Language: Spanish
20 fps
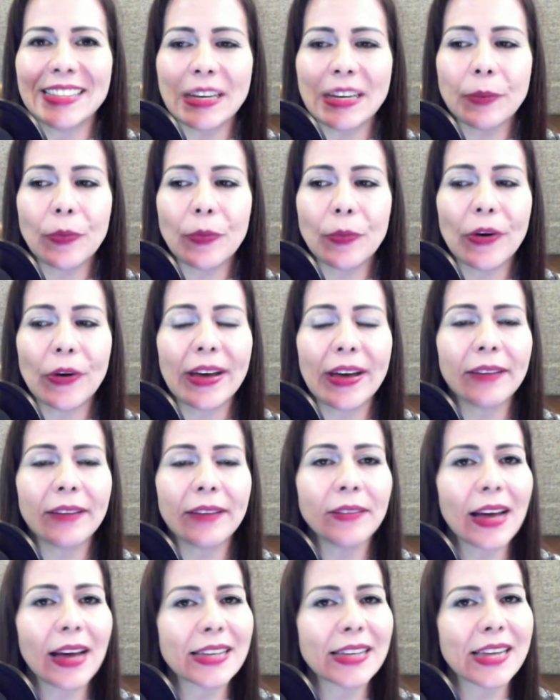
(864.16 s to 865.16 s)

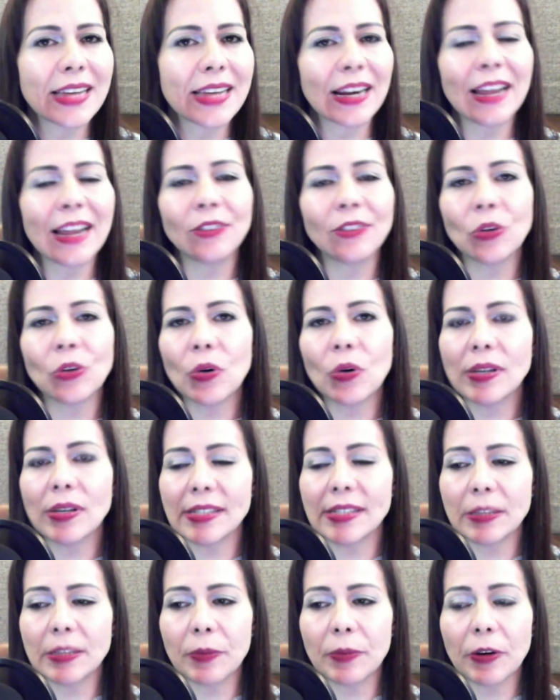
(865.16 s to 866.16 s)
puedan hacerle todo
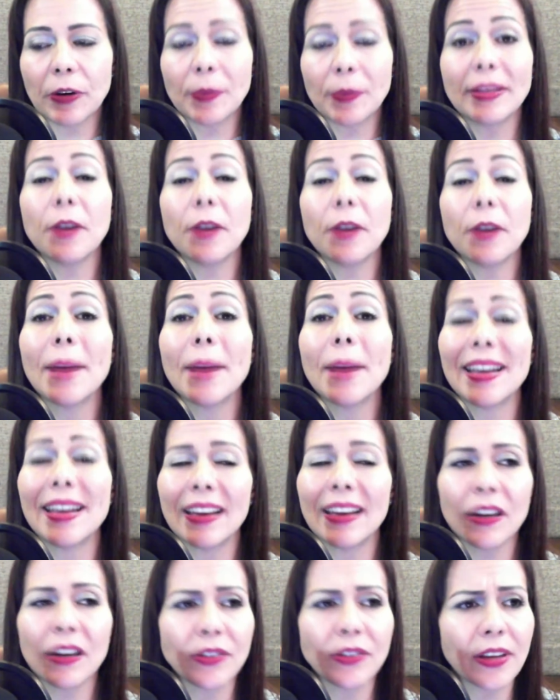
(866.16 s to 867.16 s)
ese tipo de comentarios.
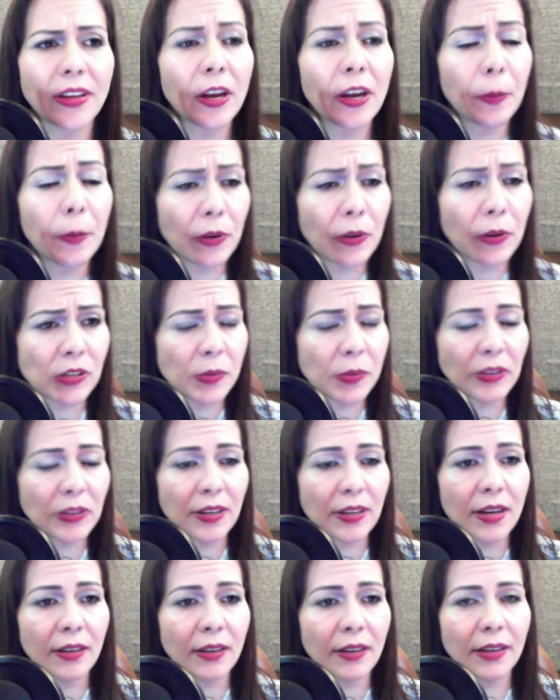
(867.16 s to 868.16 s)
Vayan a los talleres. ¿Próximo
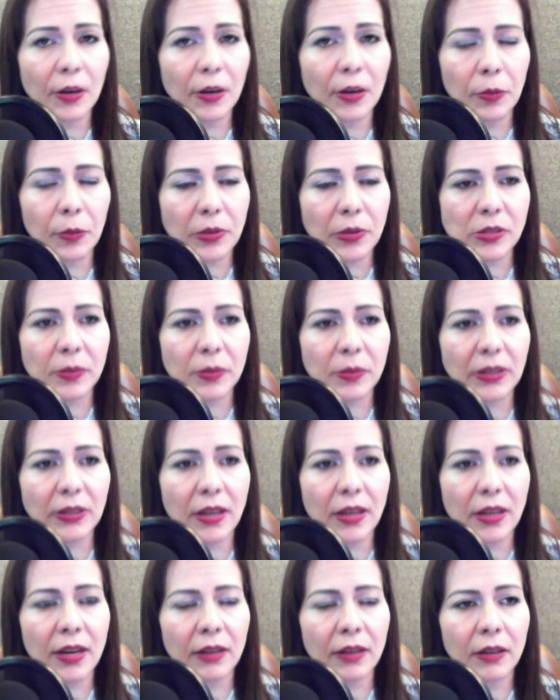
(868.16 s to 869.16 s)
taller? ¿Tienes un próximo
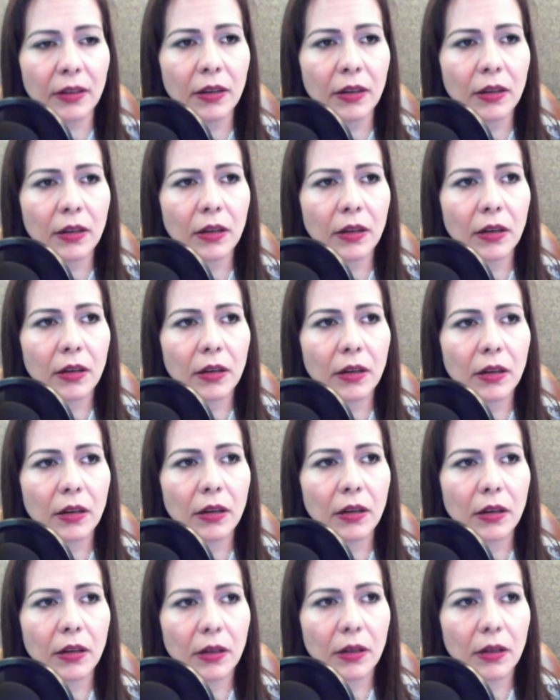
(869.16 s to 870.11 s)
taller? Sí, bueno,